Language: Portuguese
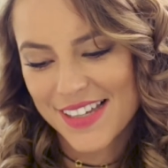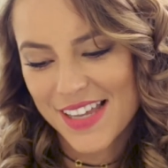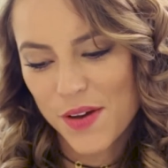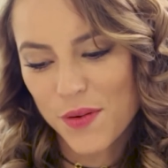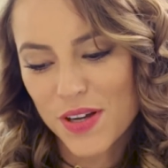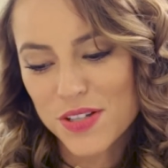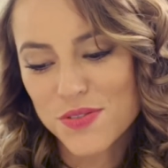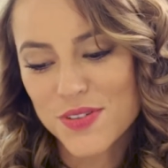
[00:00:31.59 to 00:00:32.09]

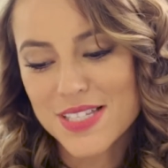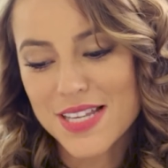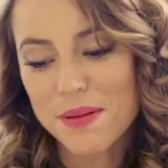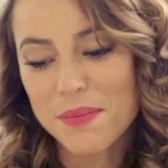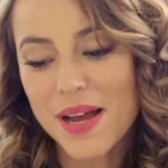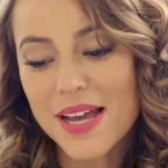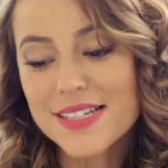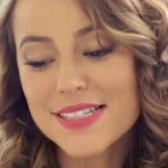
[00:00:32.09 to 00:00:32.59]
Eu acho você
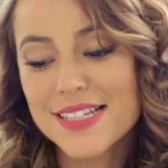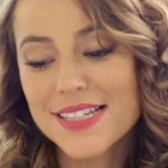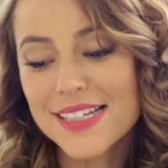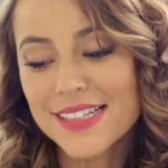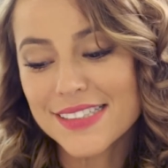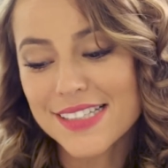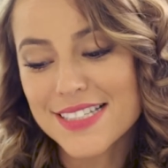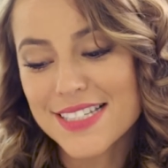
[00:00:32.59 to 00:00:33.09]
a mais
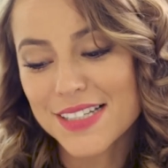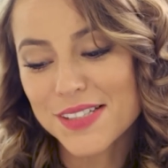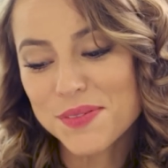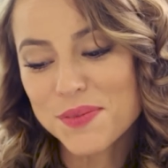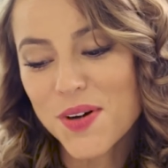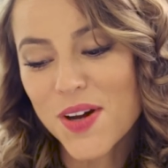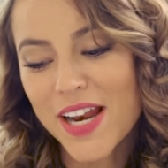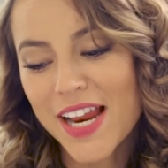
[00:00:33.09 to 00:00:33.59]
linda
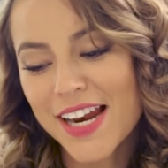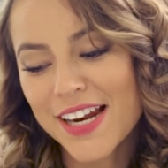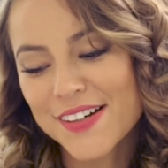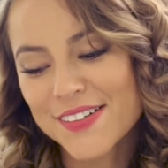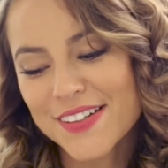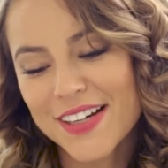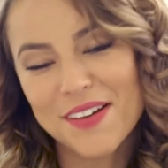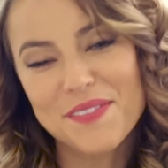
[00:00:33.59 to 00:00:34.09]
sendo
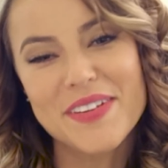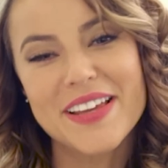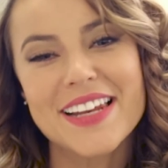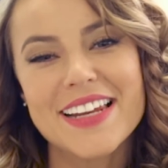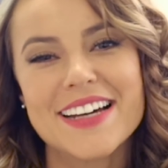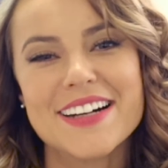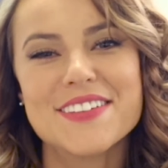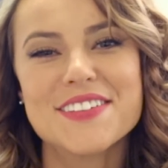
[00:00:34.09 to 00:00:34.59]
morena com
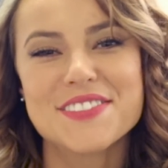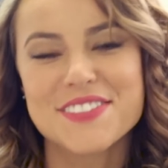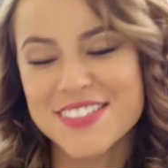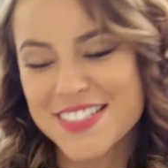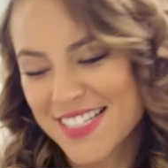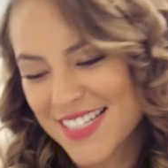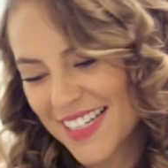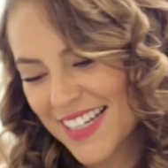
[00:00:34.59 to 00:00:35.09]
cabelão. E
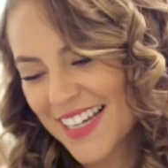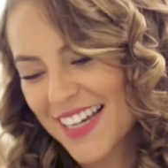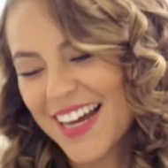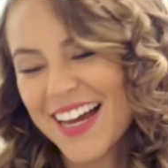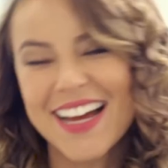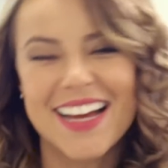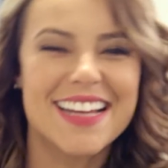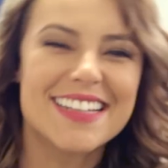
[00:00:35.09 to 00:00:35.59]
você?
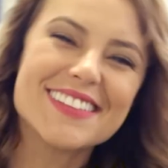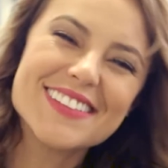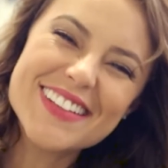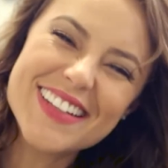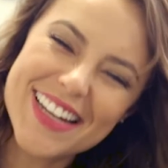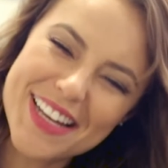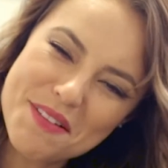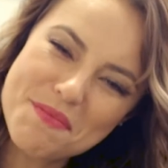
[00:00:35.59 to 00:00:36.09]
Ah,
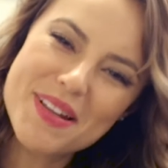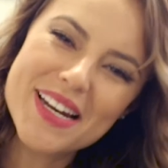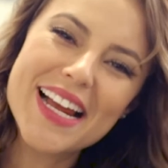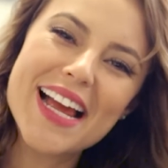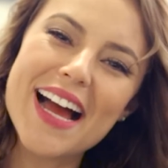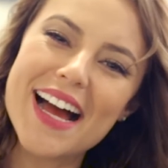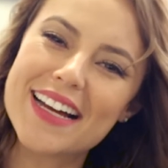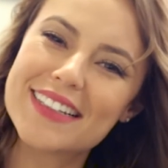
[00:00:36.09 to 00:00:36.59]
adorei,
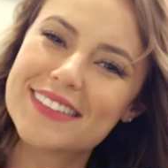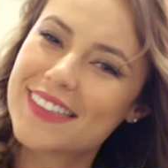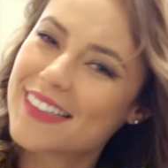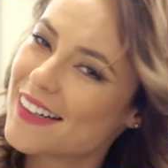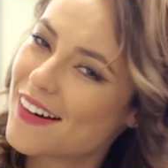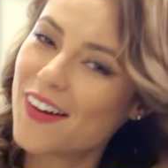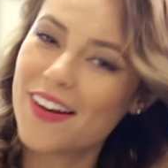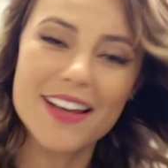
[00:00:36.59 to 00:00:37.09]

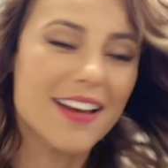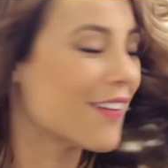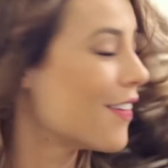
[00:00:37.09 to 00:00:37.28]
obrigada. Olha